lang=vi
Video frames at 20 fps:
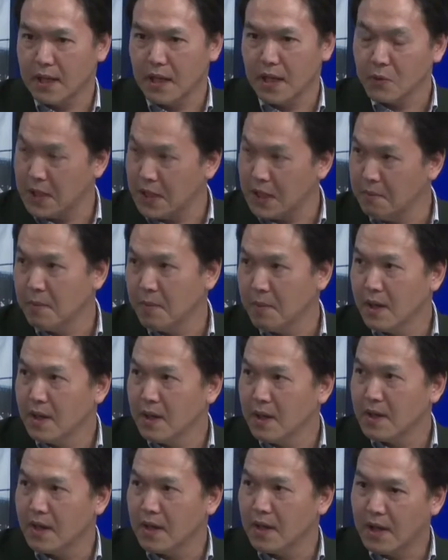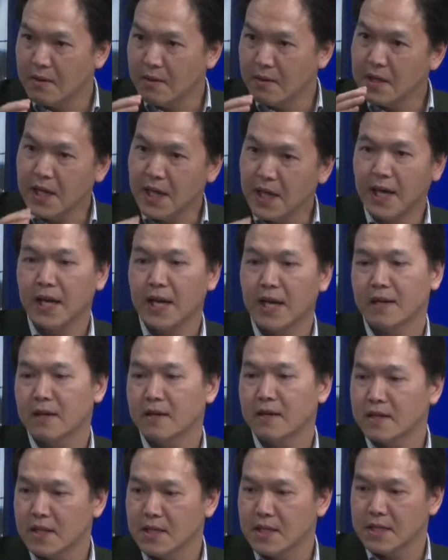uh, đau tim thì khi nó dày
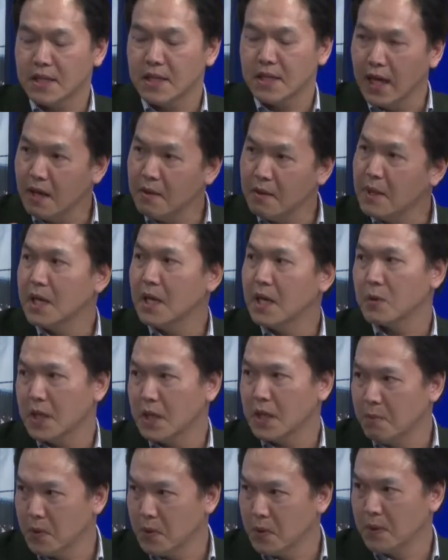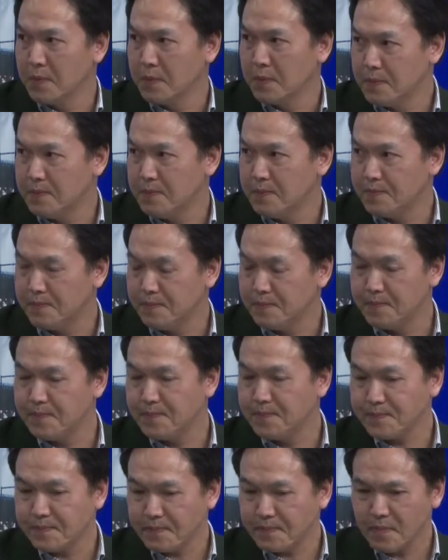lên đó, thì sẽ dễ bị đau tim luôn yeah. Dạ. Yeah.
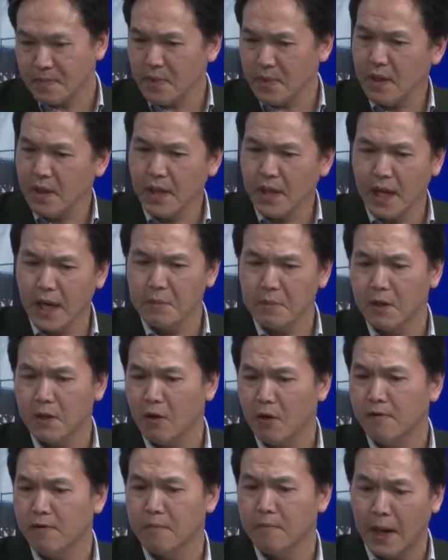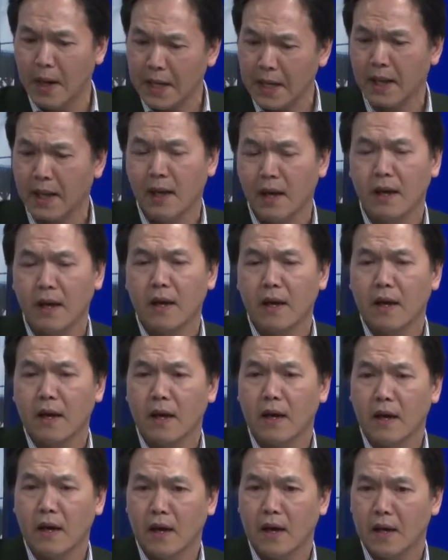Ừ. kèm theo đó về mắt
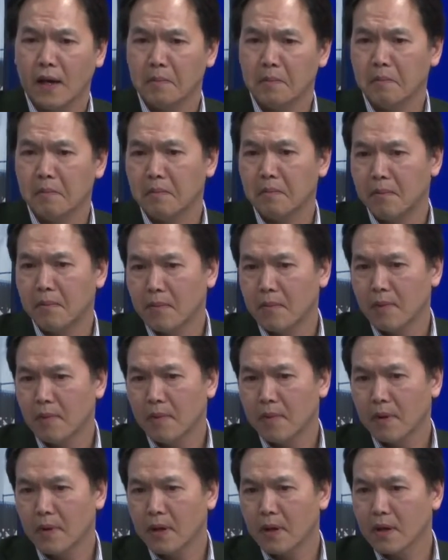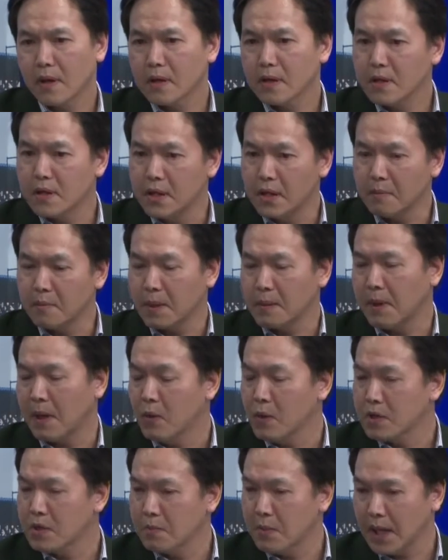um, những mạch
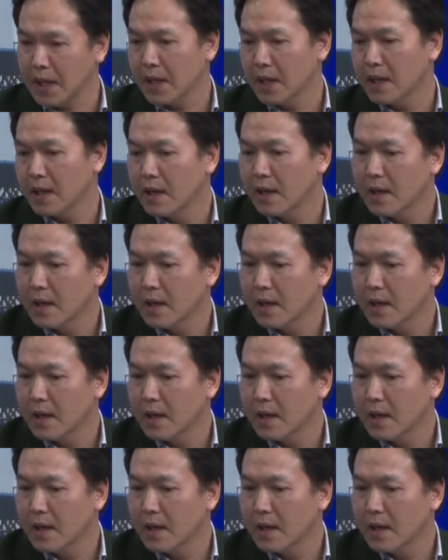máu ở trong mắt